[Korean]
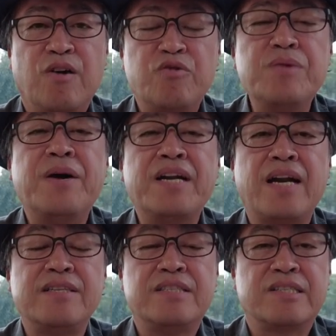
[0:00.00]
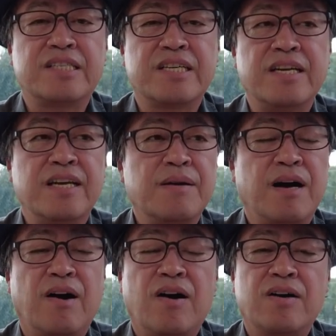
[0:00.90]
위반하는 즉시
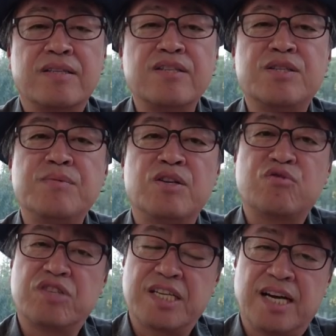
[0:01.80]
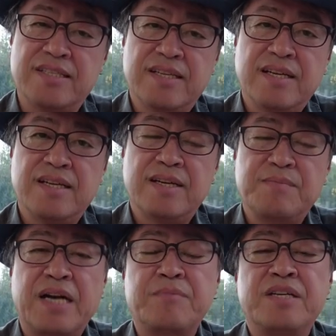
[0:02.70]
늦으면 2시간,
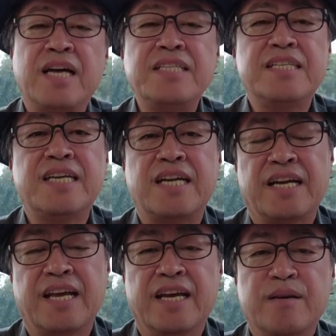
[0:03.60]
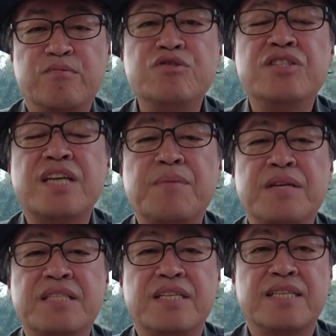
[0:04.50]
빠르면 1시간 안에 문자
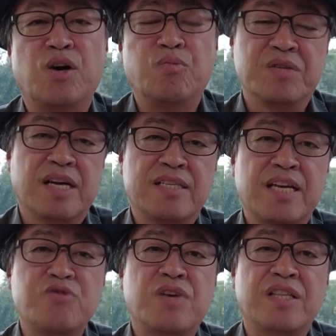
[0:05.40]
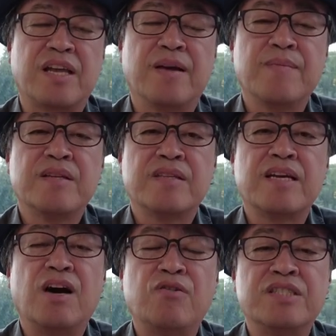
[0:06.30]
메시지가 옵니다. 차주한테
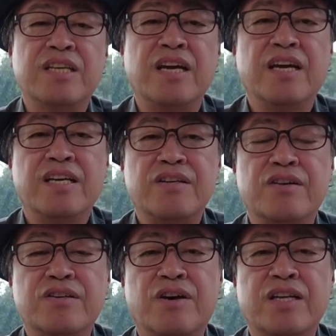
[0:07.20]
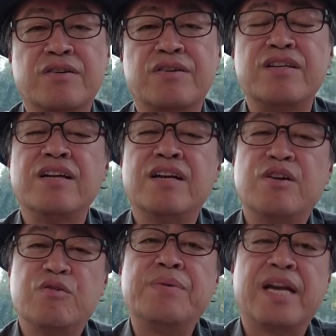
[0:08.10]
네가 언제 이러이러한 거를
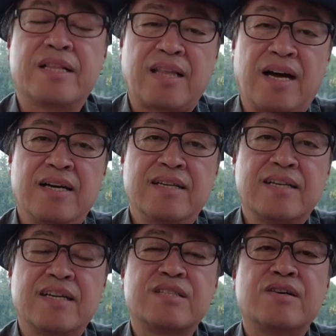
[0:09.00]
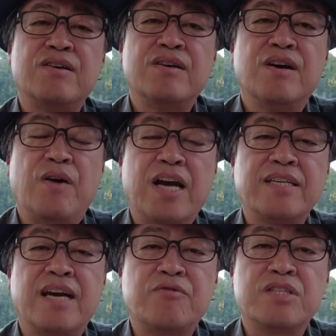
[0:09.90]
위반했다. 그래서
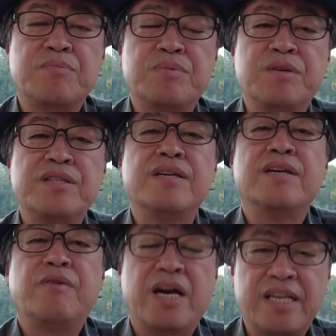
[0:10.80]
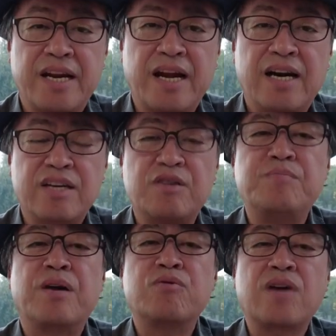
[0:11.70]
확인하고 싶으면 확인해라. 그럼
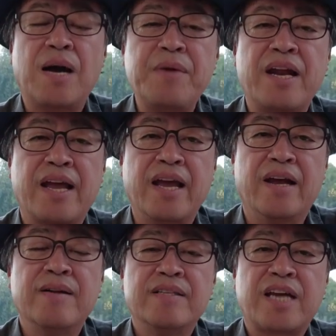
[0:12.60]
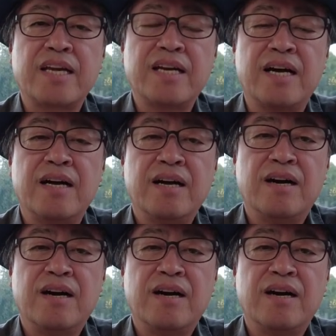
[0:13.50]
바로 카메라에 자기가